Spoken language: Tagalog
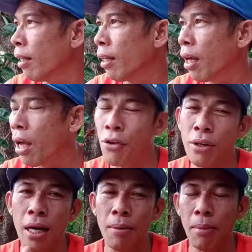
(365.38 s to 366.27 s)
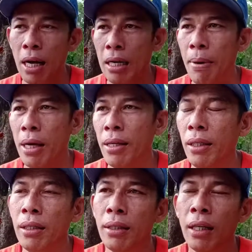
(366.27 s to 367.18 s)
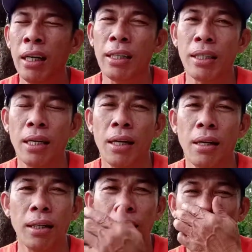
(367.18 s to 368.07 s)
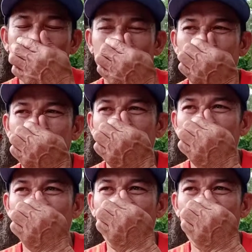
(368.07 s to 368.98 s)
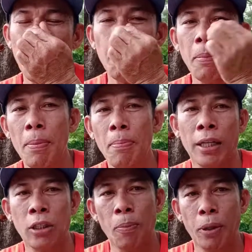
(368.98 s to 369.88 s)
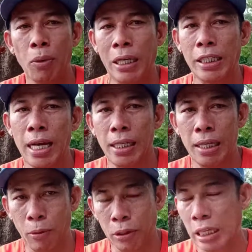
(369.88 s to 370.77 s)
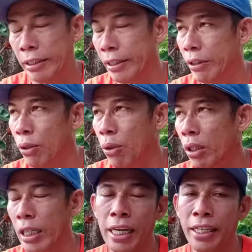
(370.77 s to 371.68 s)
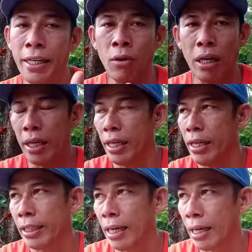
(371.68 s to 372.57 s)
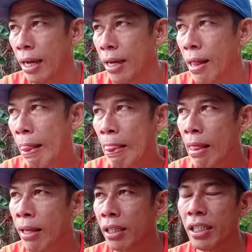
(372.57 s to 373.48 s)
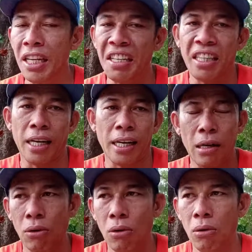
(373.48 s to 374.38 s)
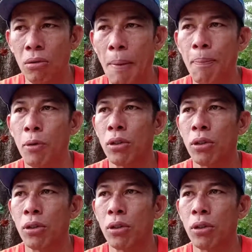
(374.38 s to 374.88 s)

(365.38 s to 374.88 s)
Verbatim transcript: ayun na nga mga kabay uh, sana uh, simpleng vlog to pero para sa akin importante to tsaka hindi ako nahihiya talaga kasi hindi talaga ako tapos